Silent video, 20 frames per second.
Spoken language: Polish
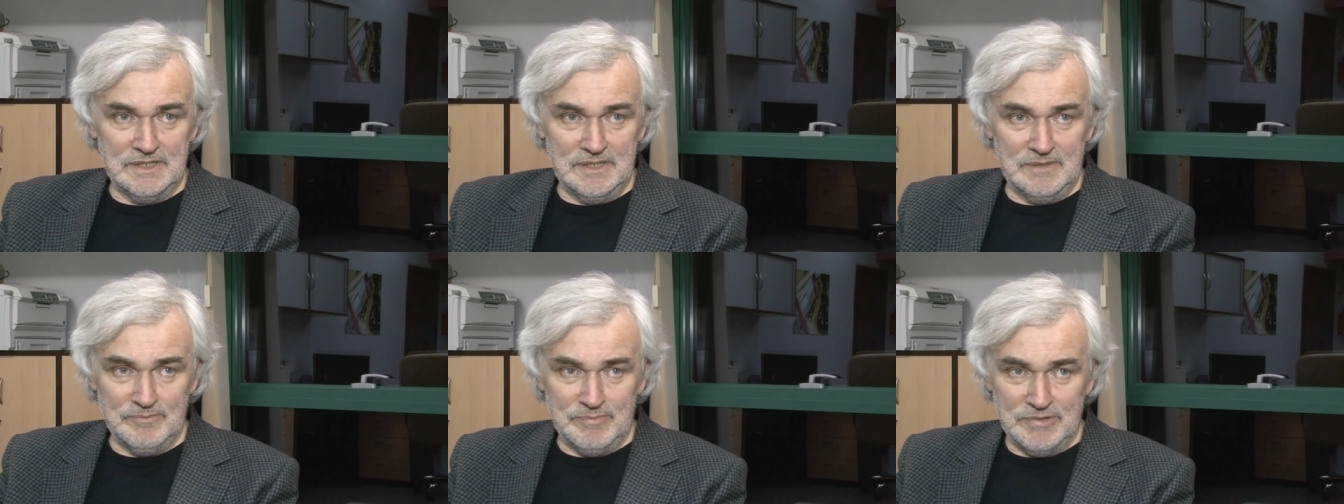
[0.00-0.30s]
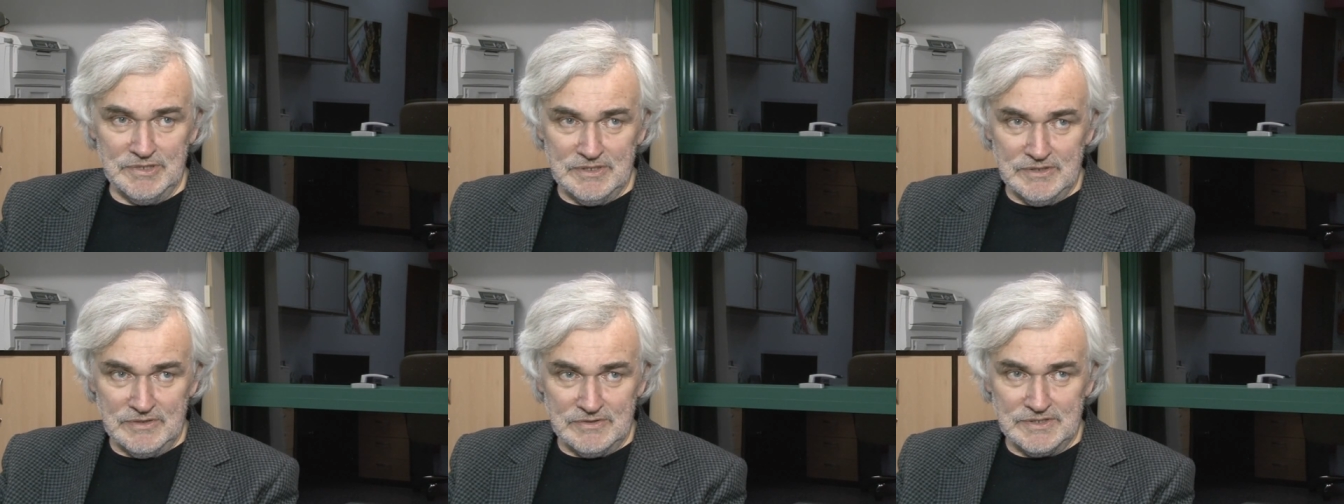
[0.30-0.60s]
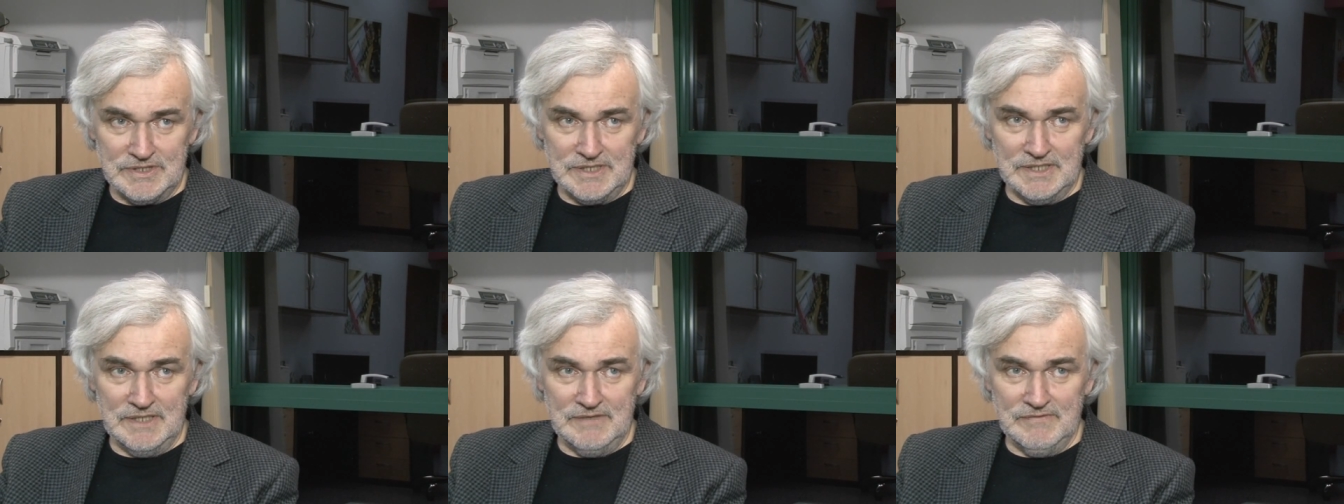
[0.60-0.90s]

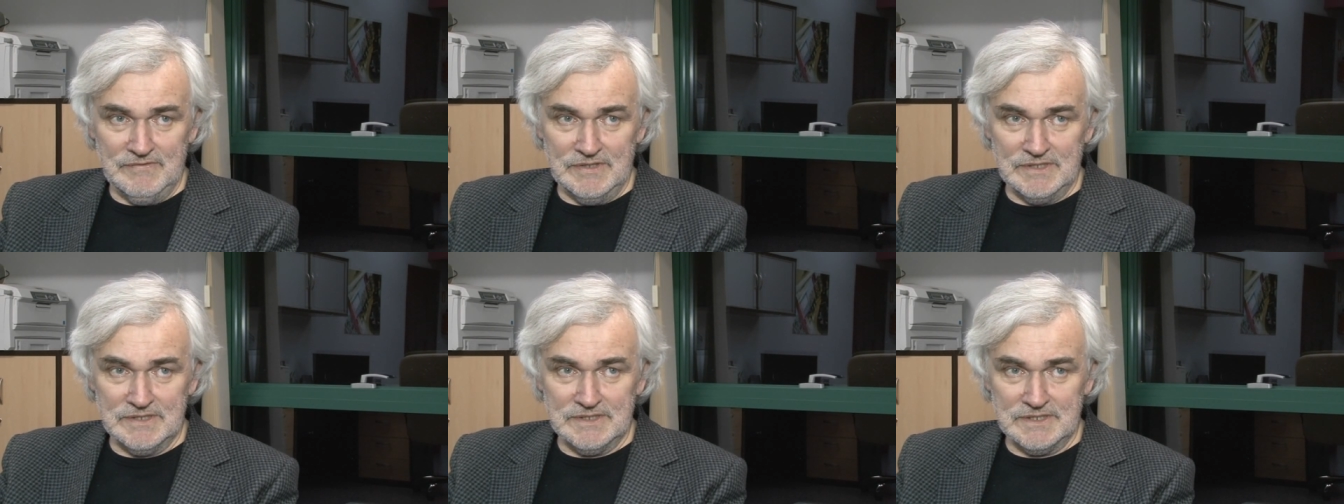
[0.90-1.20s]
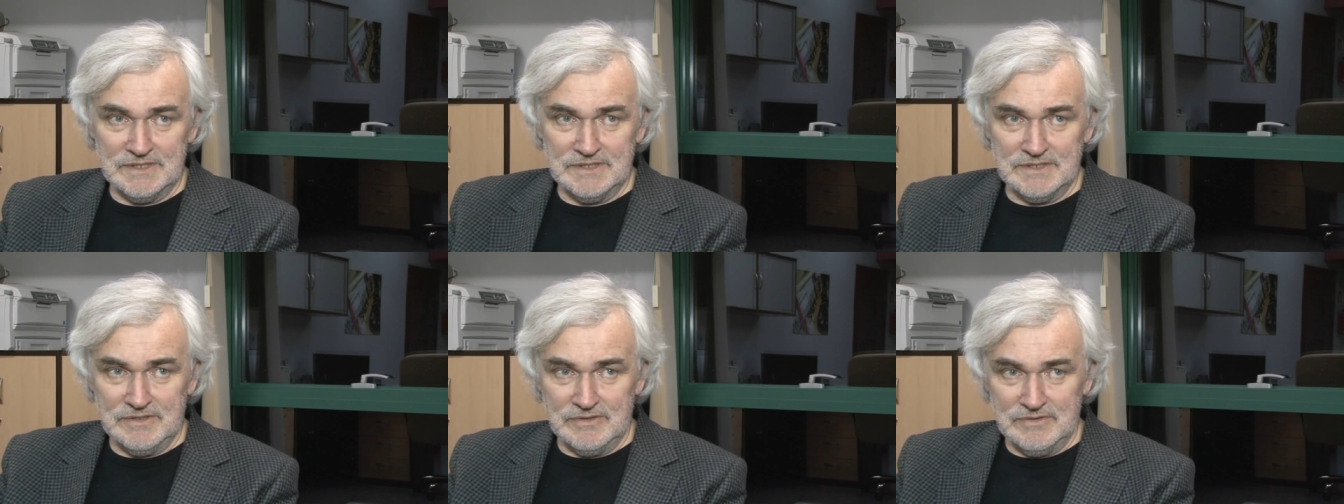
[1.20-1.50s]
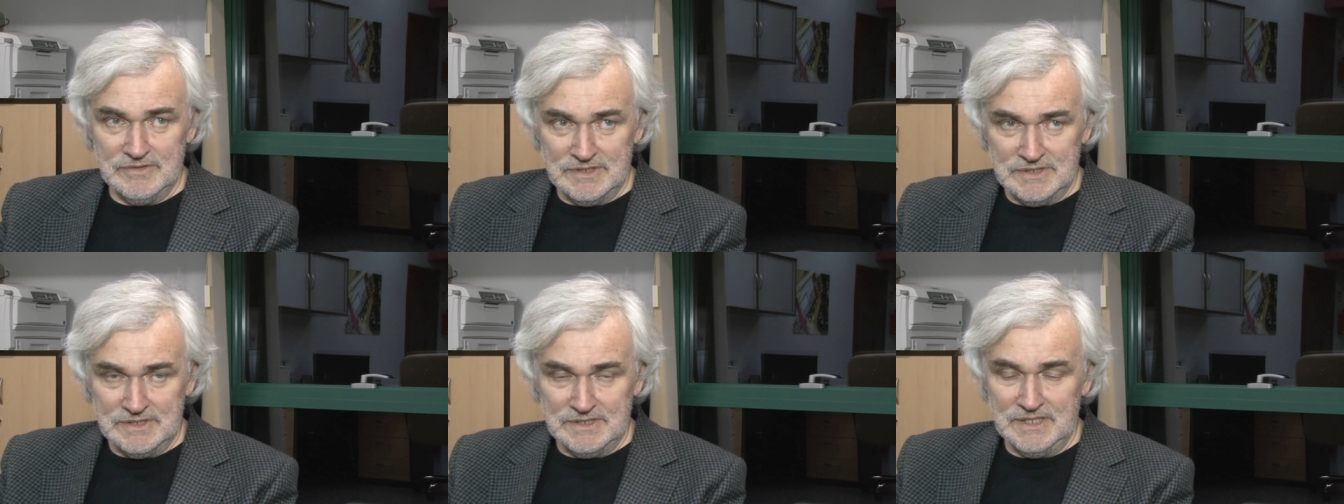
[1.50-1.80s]
empikowskiej, więc to
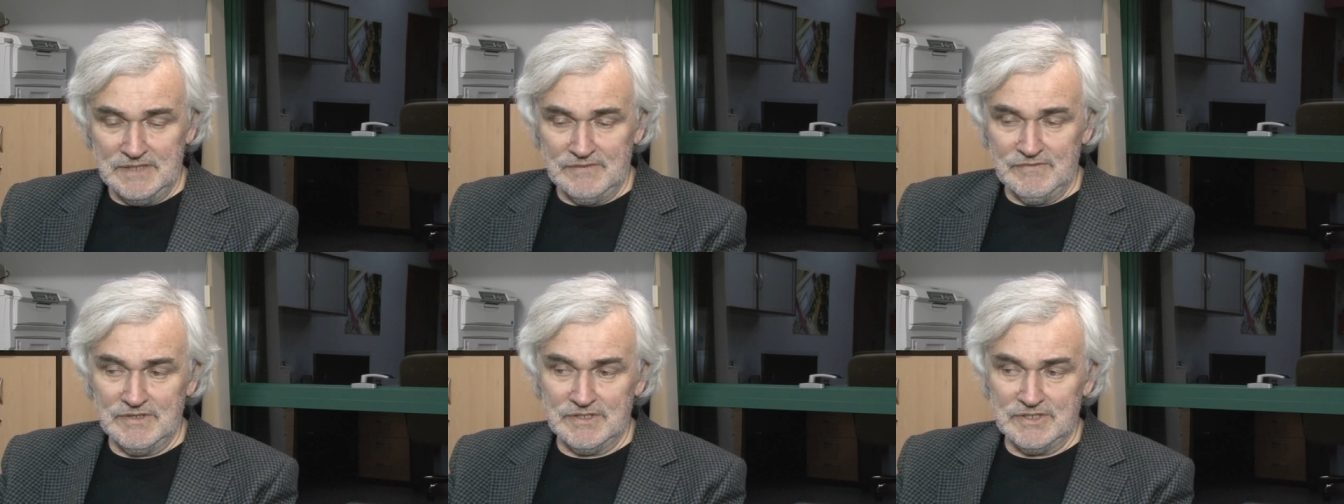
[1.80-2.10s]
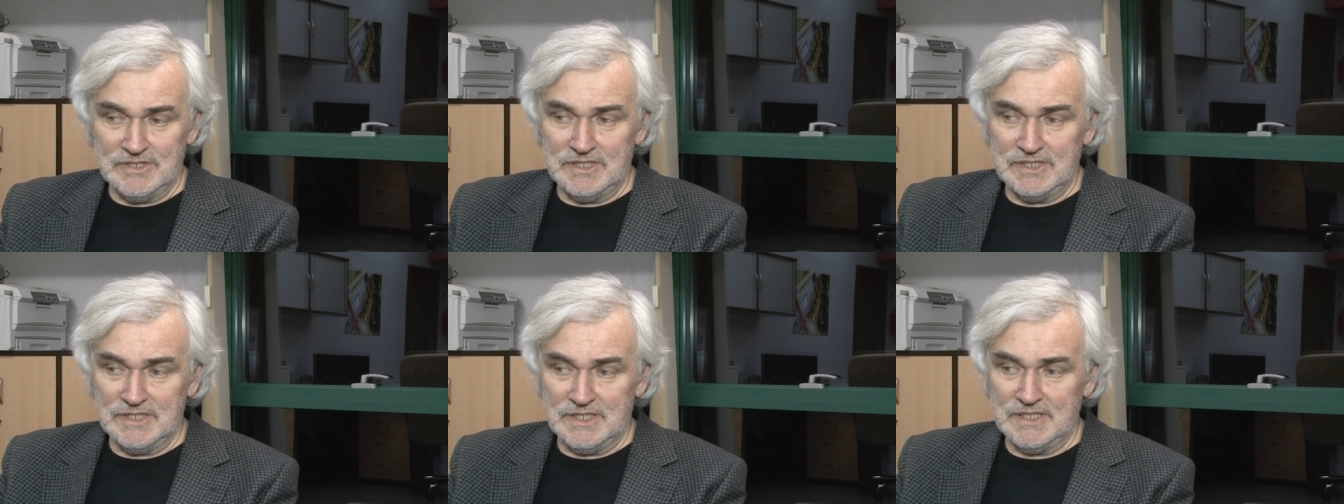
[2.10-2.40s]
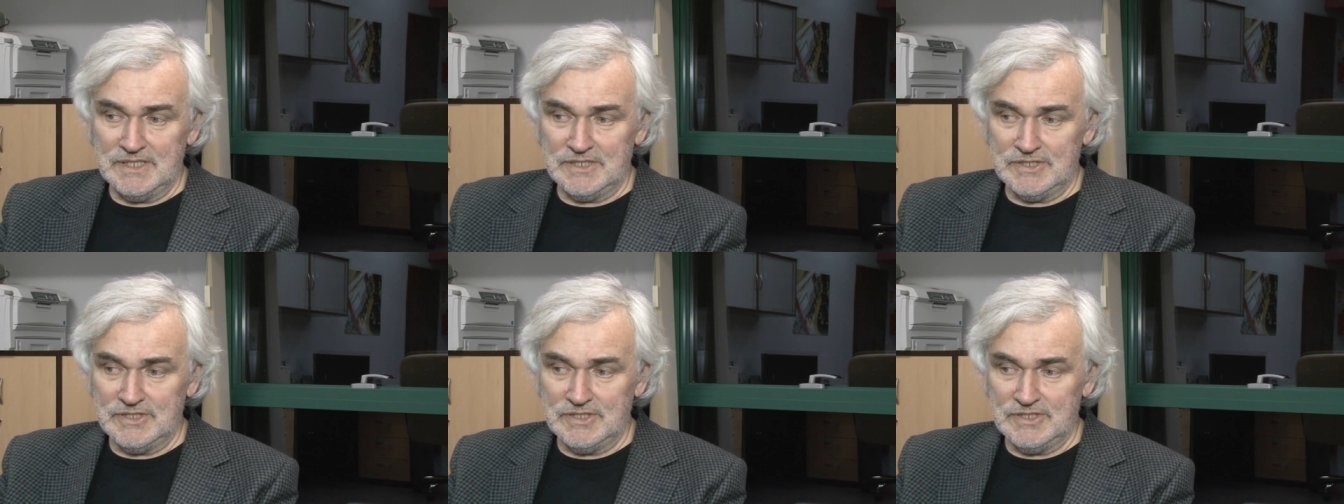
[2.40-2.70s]
jest największa taka